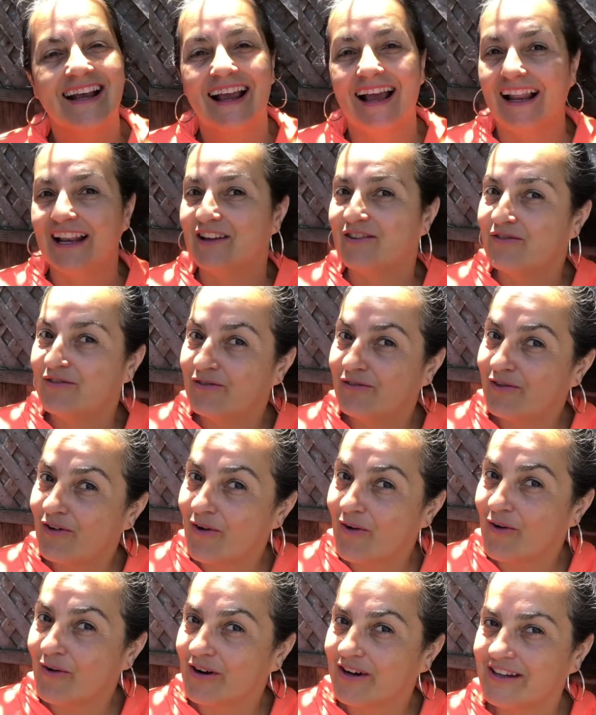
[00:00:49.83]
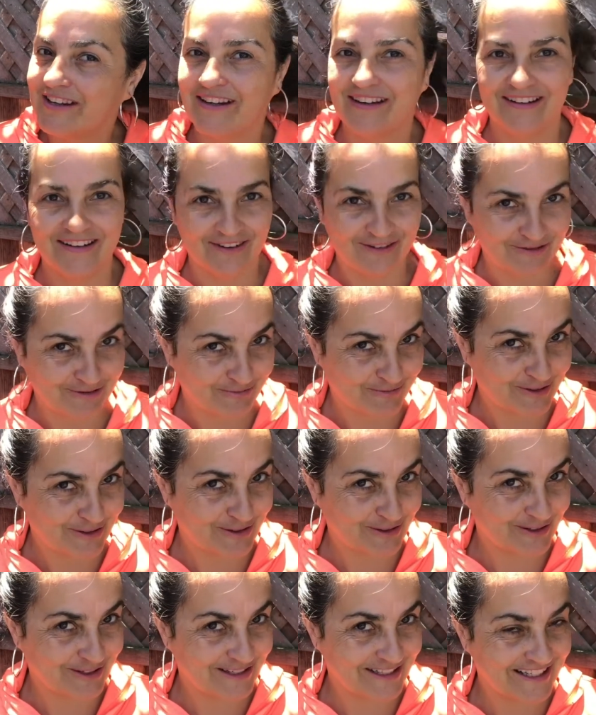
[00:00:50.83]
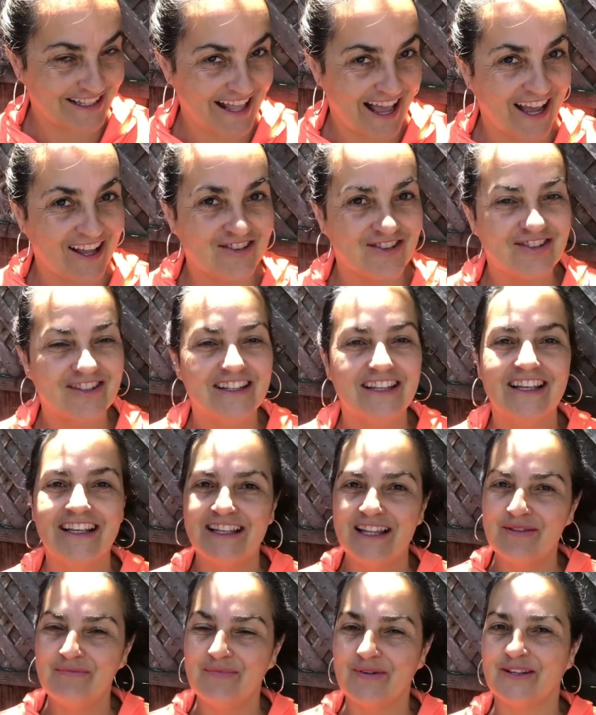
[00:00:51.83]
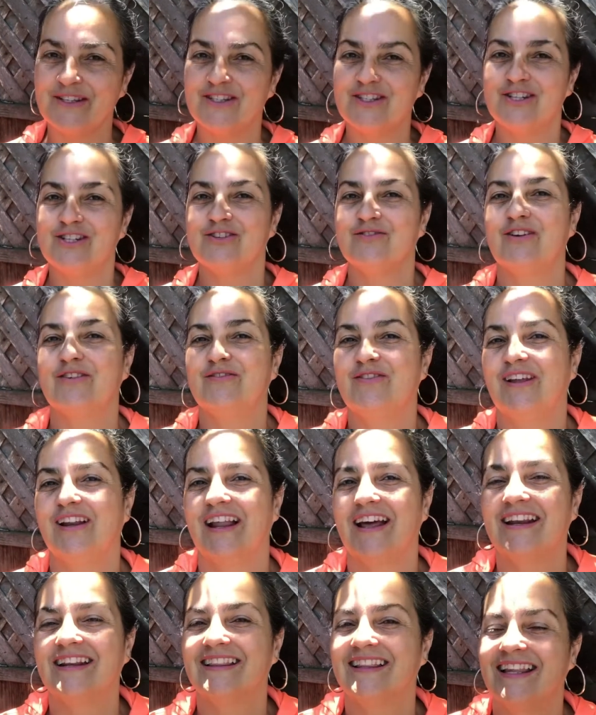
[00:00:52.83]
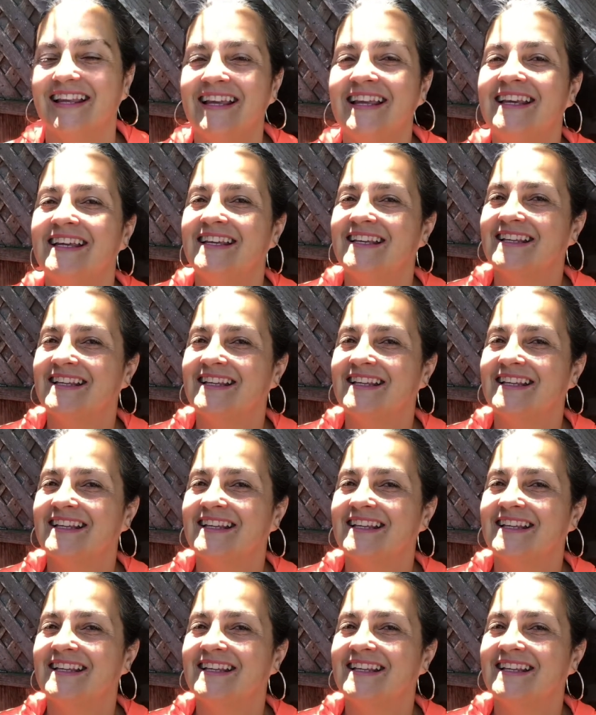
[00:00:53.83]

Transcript: Califórnia, algumas curiosidades, e depois a gente vai falar de